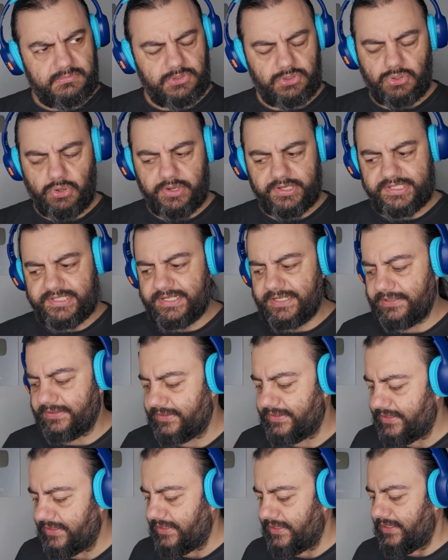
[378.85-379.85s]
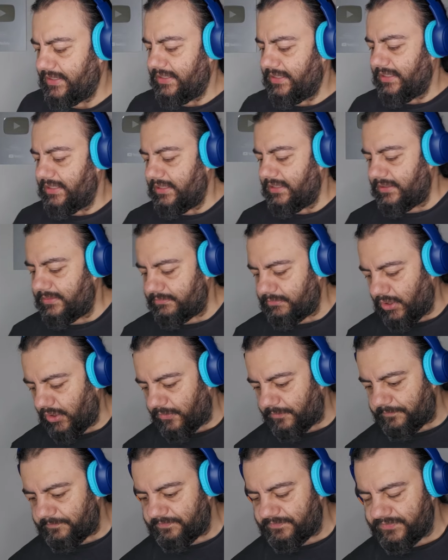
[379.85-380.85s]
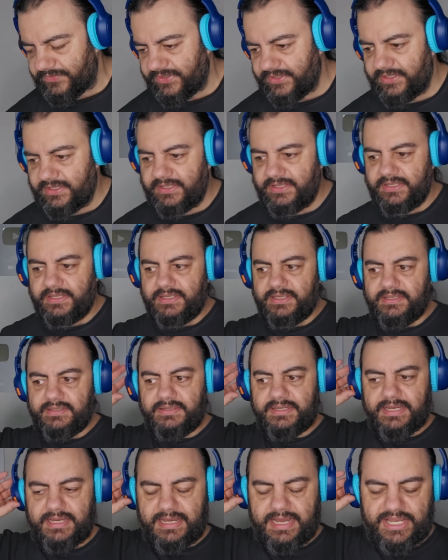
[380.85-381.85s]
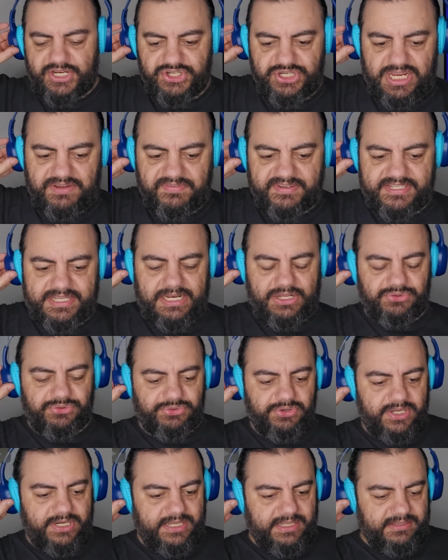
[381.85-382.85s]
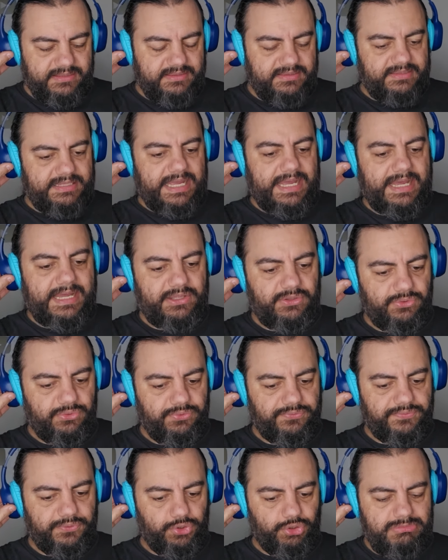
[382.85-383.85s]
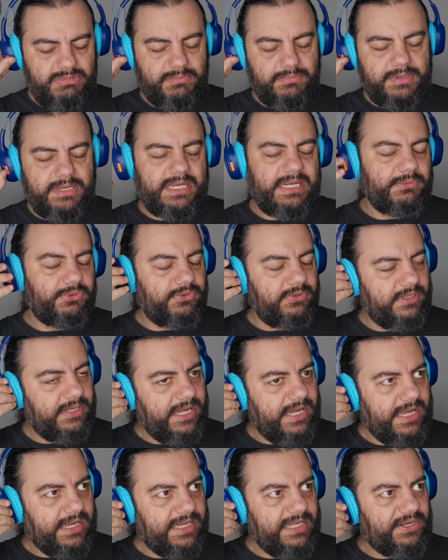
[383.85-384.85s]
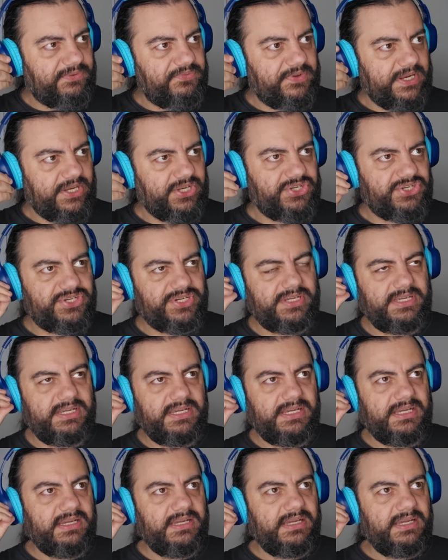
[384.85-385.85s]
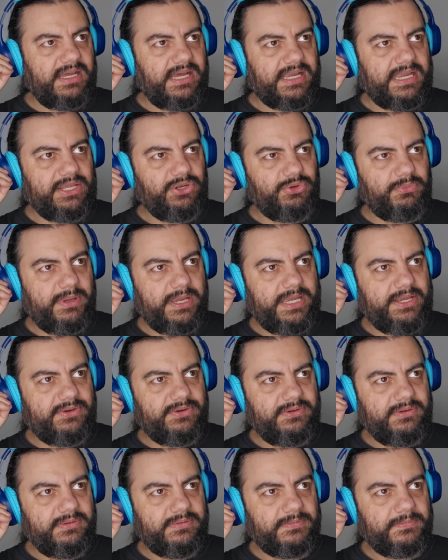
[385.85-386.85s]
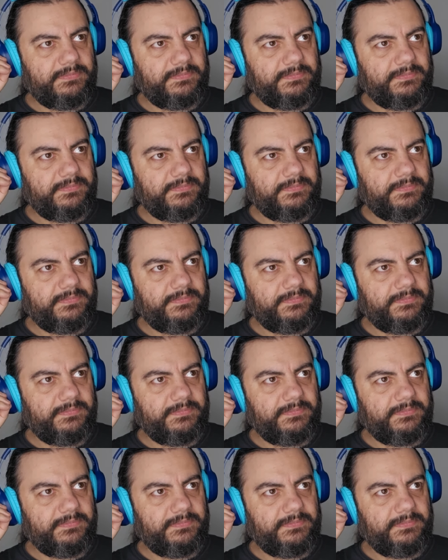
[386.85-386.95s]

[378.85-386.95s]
Nossa! Bom, a chave seletora está no volume mínimo, ah, aqui na frente. Aqui no meio,